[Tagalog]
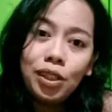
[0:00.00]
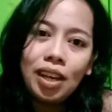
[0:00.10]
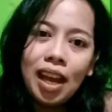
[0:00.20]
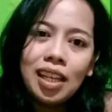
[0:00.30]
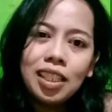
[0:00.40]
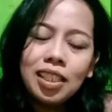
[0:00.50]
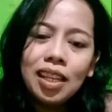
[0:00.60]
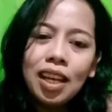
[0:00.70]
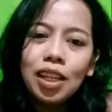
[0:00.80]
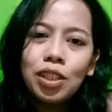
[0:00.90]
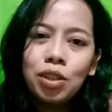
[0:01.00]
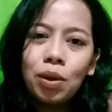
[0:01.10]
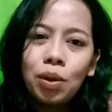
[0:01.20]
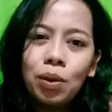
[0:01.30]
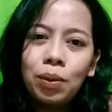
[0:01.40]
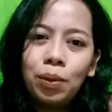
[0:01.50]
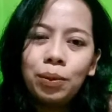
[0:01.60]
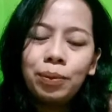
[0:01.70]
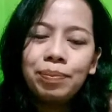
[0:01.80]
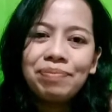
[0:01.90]
video guys. So,
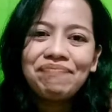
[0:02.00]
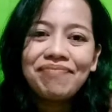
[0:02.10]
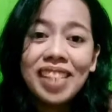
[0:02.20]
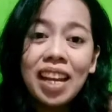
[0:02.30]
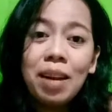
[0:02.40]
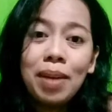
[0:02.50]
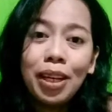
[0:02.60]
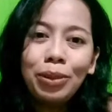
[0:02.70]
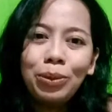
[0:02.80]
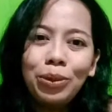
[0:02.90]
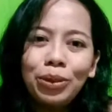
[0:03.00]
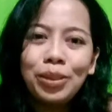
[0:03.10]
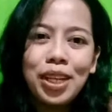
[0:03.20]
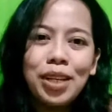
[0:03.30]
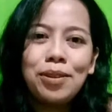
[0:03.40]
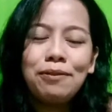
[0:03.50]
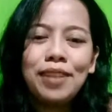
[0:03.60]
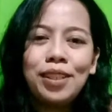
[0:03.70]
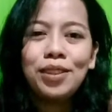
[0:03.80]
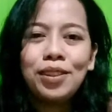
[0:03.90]
sana makatulong to sa
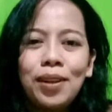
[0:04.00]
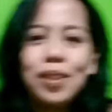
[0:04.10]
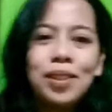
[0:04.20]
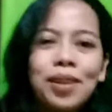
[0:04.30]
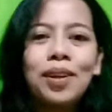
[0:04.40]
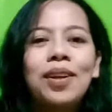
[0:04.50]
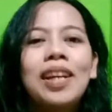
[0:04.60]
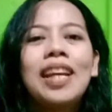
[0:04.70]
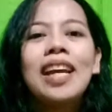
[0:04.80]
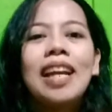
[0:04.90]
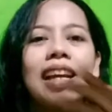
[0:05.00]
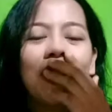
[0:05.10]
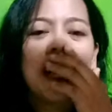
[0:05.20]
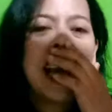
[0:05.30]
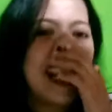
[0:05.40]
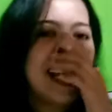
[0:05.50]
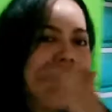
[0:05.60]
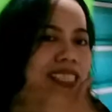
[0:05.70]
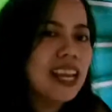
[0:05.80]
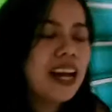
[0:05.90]
inyong video to. So, ito
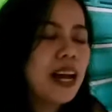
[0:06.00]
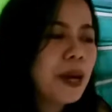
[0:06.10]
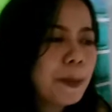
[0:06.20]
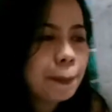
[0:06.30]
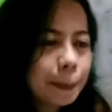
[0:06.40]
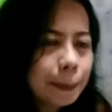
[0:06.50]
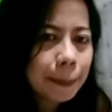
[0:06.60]
guys, um,